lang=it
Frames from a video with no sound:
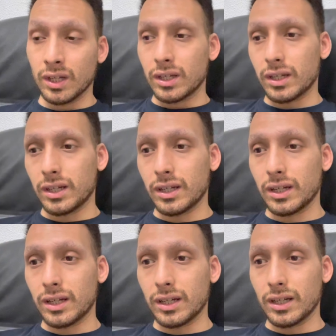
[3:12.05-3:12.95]

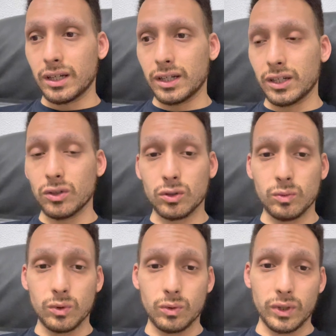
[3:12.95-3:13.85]
E io
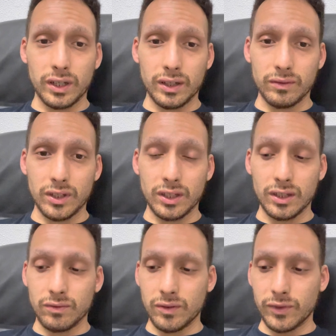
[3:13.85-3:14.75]
comunque vi,
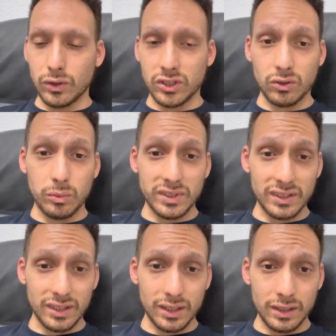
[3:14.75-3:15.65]
vi invito a seguirmi
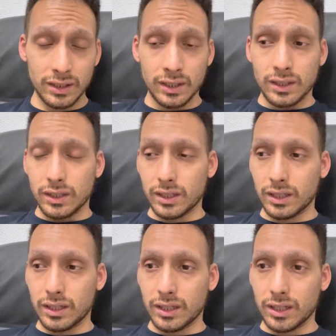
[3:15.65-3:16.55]
stasera,
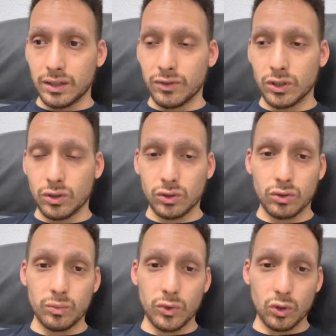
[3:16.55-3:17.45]
vi ricordo
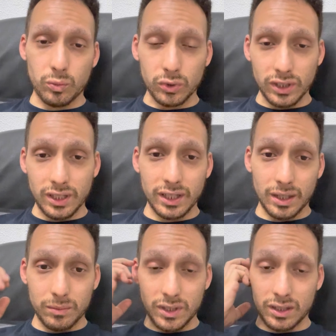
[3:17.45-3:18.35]
il mio gruppo
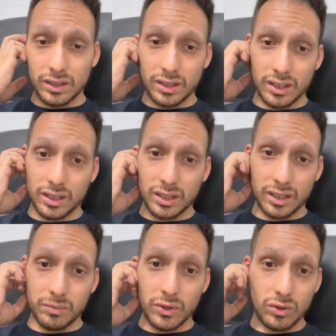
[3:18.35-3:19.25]
Telegram, eh,
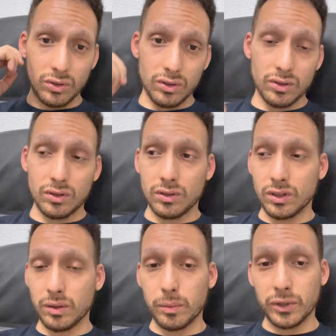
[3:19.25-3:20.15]
mio,
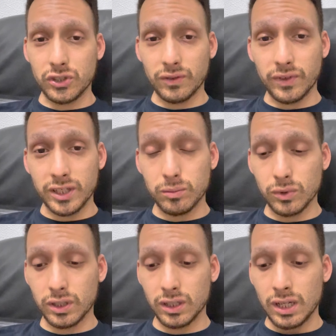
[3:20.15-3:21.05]
la mia pagina
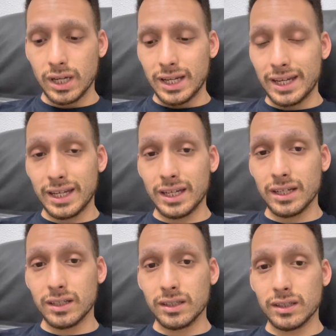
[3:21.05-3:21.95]
Facebook, e
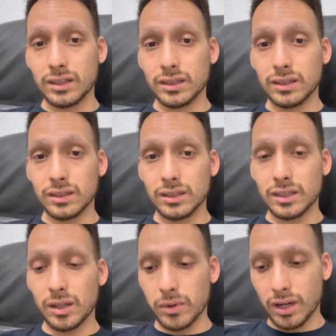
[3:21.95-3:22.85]
uh,
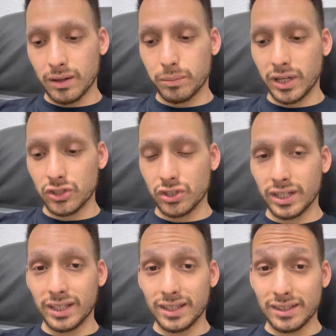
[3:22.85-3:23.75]
la mia pagina
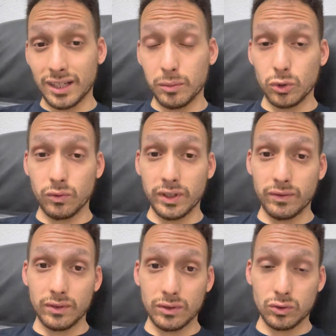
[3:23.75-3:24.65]
Instagram dove
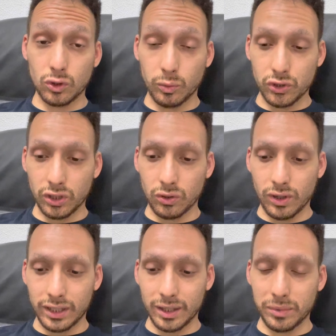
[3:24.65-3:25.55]
uh, sto cominciando
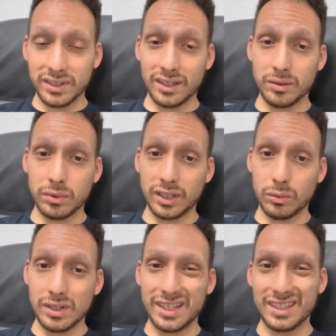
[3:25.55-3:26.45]
anche a pensare di portare
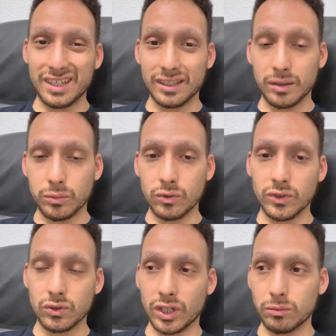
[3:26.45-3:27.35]
qualche diretta in più
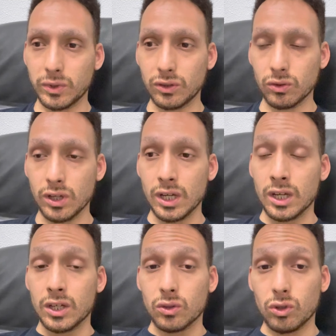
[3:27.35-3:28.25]
visto che al momento
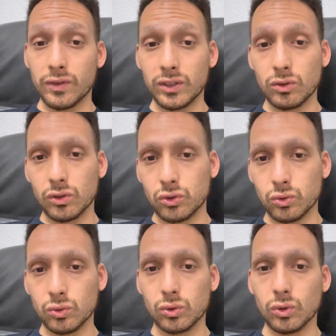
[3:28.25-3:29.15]
non avendo
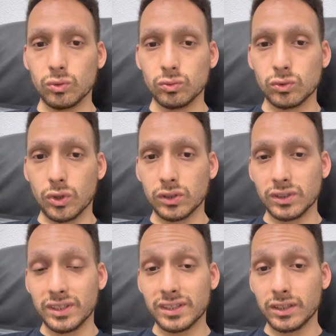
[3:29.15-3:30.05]
raggiunto un tot di
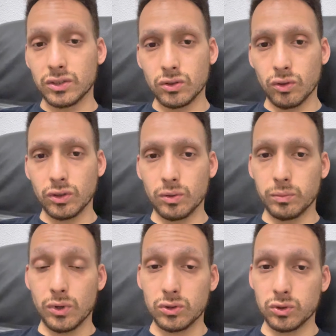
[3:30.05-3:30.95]
iscrizioni non
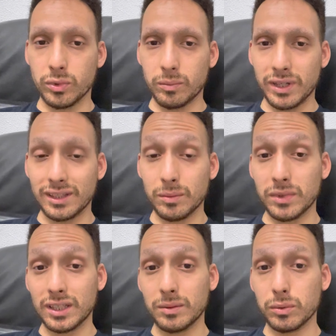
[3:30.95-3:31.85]
posso permettermi
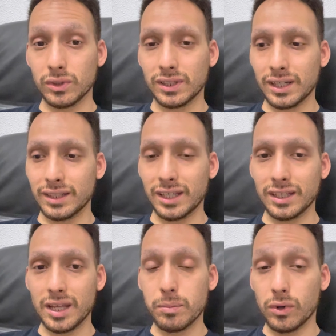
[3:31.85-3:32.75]
di portare dei,
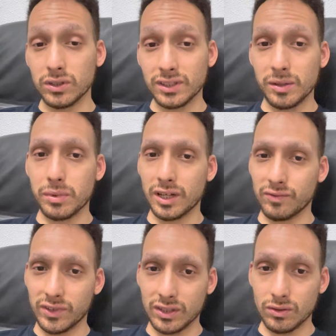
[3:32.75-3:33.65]
dei post di
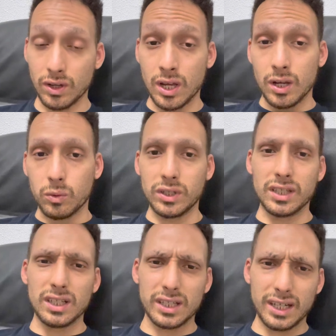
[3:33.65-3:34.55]
preavviso quindi
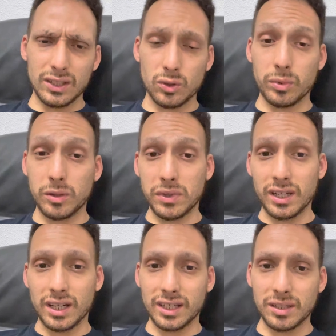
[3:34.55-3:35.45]
nel caso per rimanere
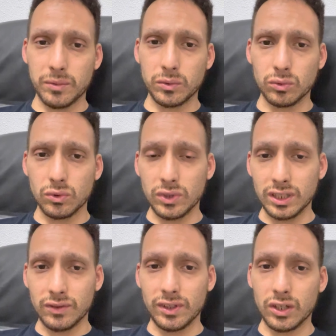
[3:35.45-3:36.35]
anche sempre tutti
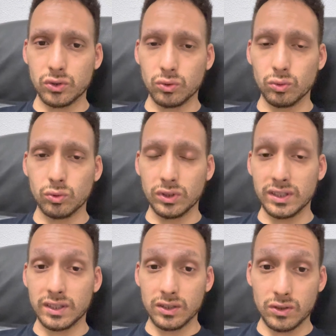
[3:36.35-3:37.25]
uniti vi lascio tutto in
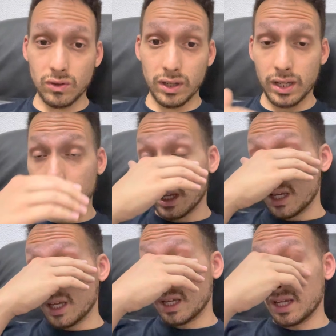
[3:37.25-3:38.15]
descrizione
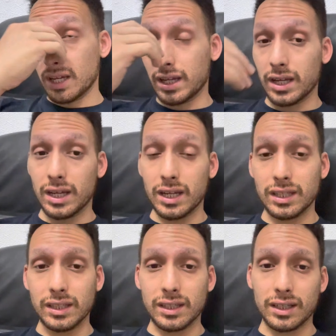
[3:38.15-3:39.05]
e, e
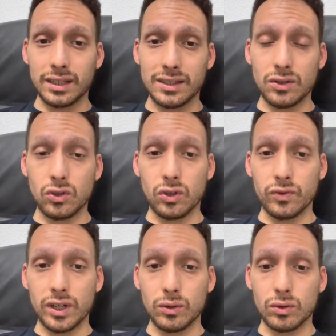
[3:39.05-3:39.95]
niente ragazzi io vi
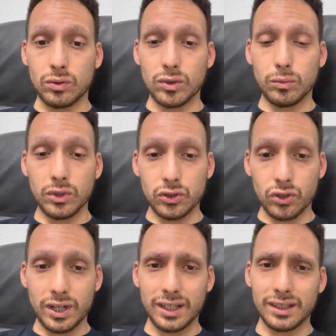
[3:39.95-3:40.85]
auguro una buona
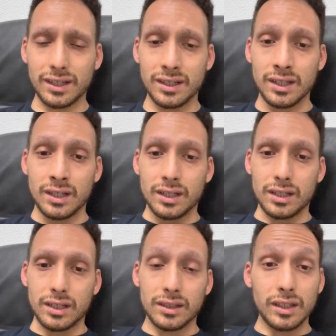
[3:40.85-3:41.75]
giornata
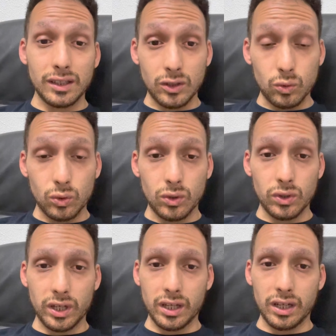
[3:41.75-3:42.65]
eh, tenete duro
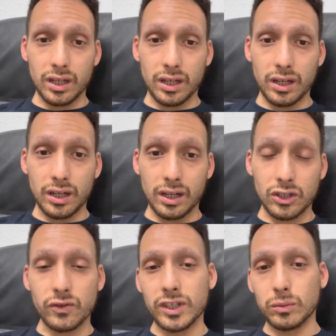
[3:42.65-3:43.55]
e
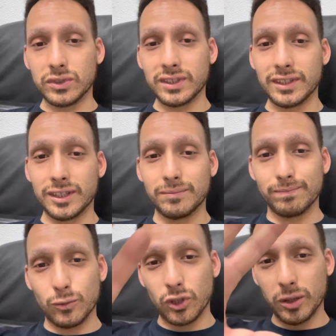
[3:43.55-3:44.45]
ci vediamo stasera
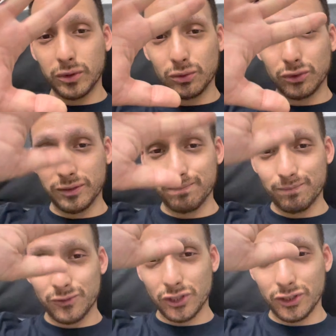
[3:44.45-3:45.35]
buon game a tutti
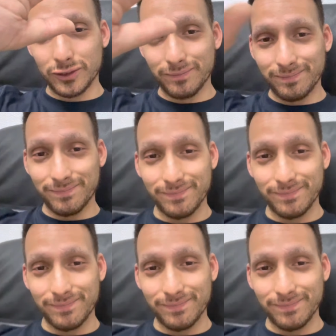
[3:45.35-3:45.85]
ciao ciao